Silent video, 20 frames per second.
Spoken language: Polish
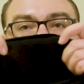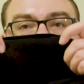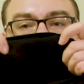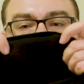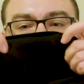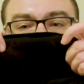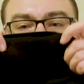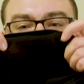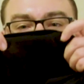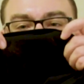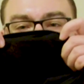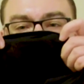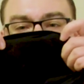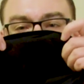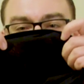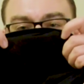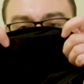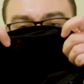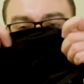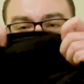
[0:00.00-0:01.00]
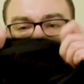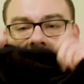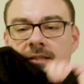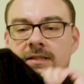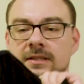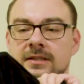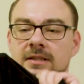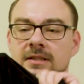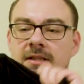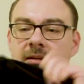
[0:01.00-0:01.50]
oczywiście ja
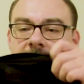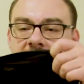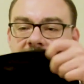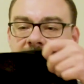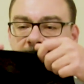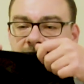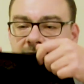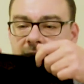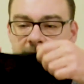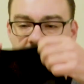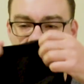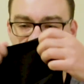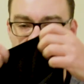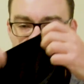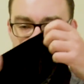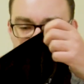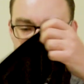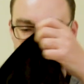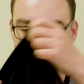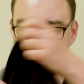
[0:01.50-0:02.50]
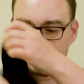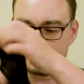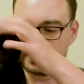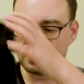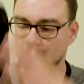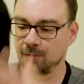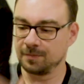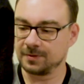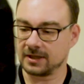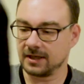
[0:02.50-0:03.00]
twierdzę, że ta bawełna mogłaby być
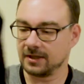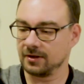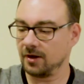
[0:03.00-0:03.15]
grubsza.